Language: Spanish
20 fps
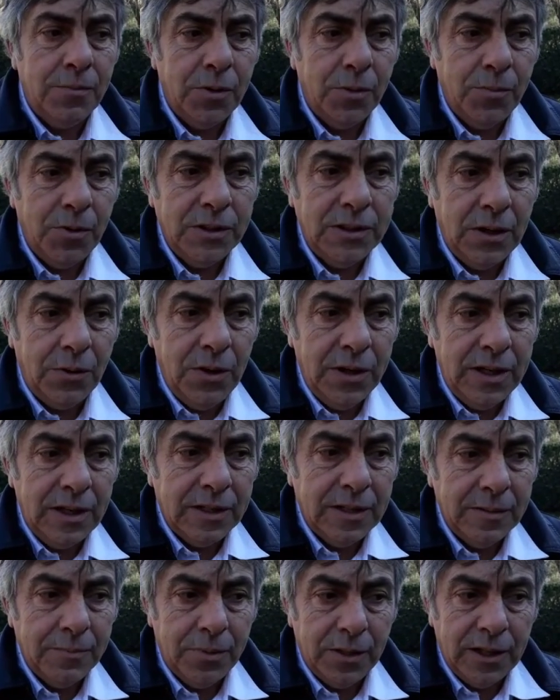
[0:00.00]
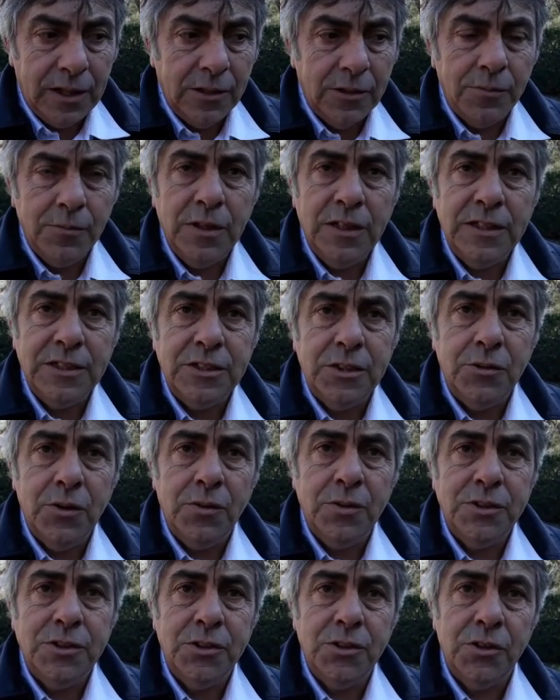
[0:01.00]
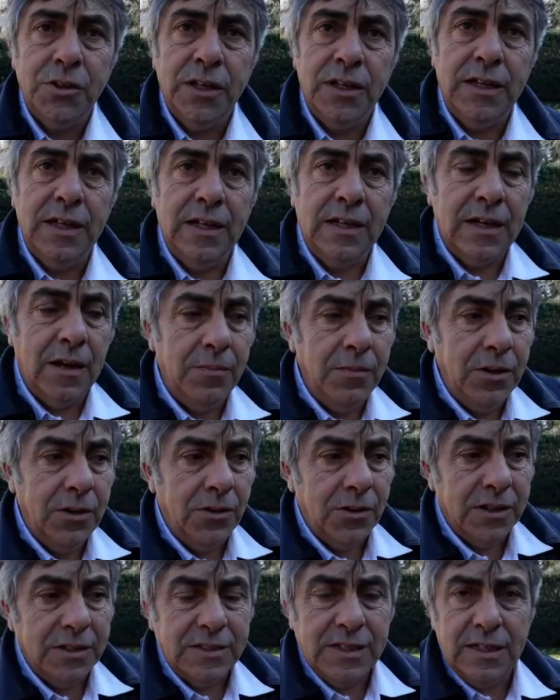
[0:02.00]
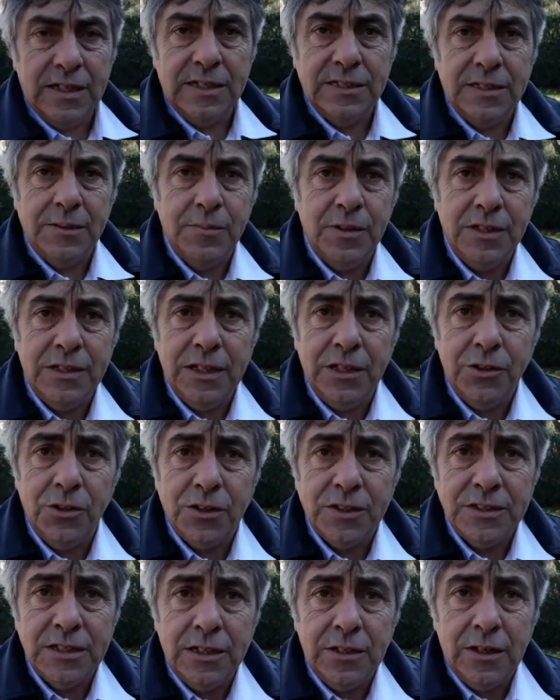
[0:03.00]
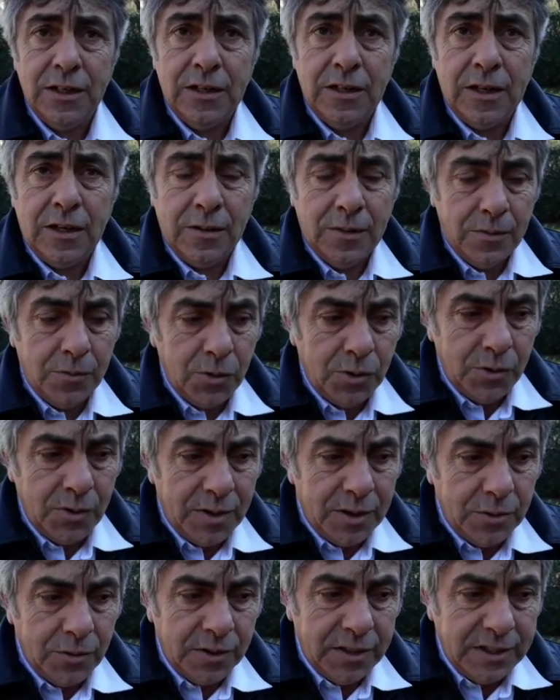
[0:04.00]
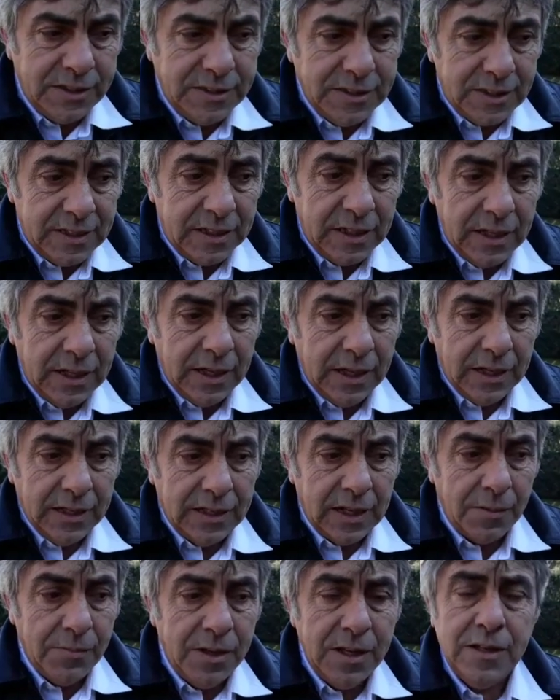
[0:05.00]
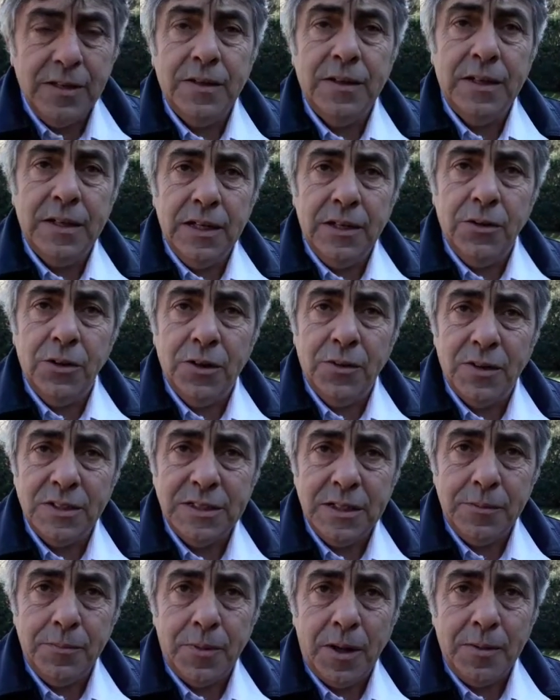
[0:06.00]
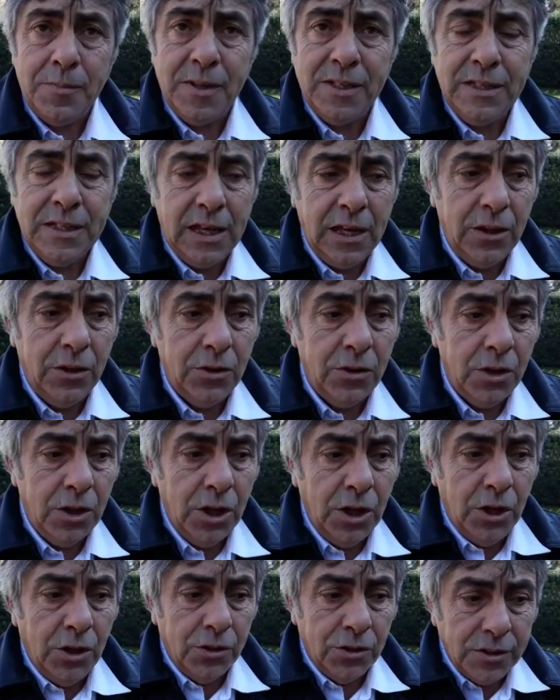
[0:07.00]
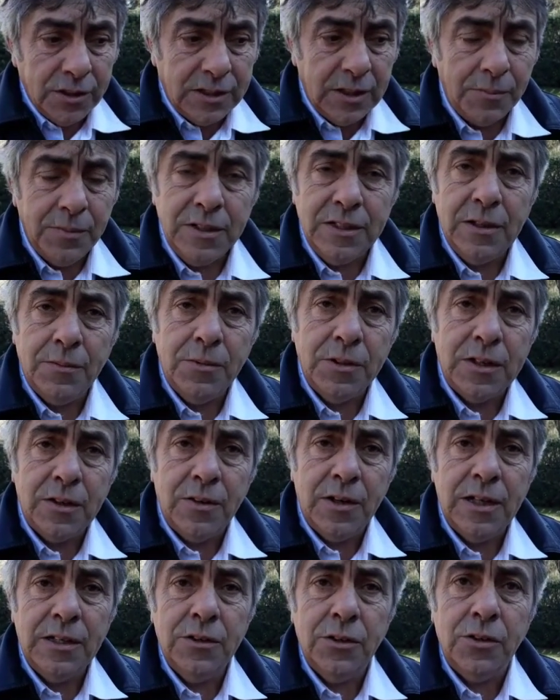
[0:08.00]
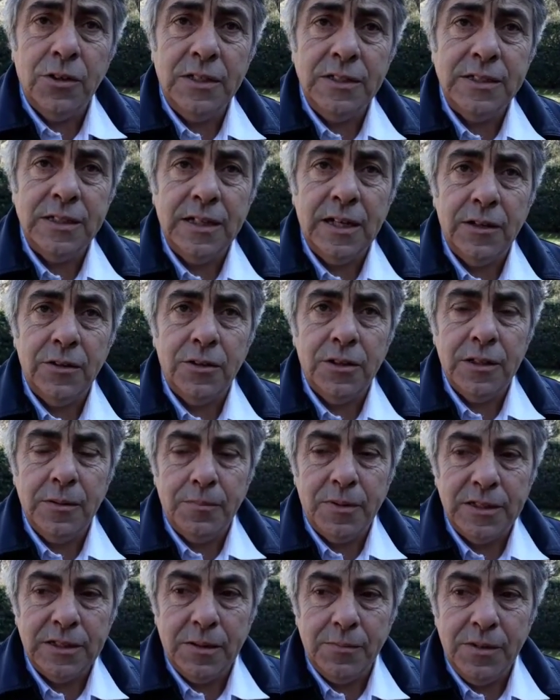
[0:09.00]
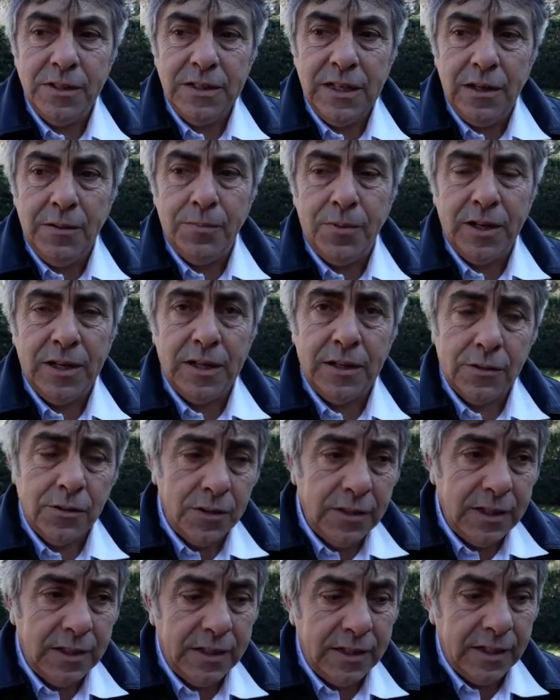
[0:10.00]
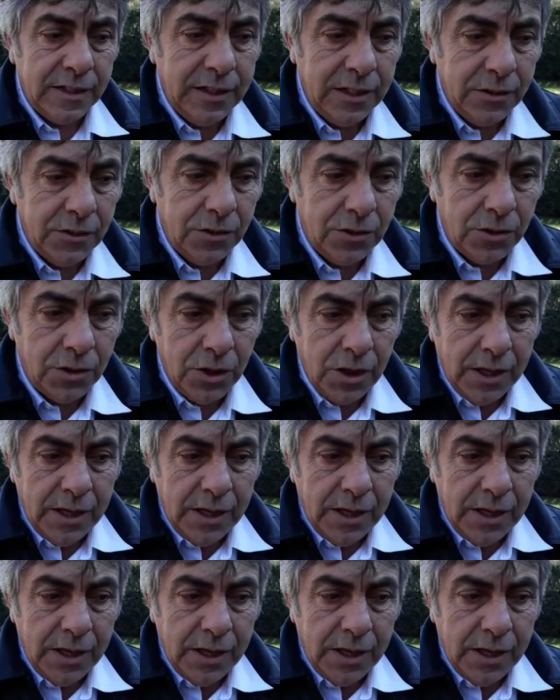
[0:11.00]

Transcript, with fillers: propuesta buena que para el 2019, si Dios quiere, el camino que sale al cementerio, que sale a la Boulevard Urquiza, también eh, creo que va a ser pavimentado, donde también estamos trabajando con el senador departamental, para, con el ingeniero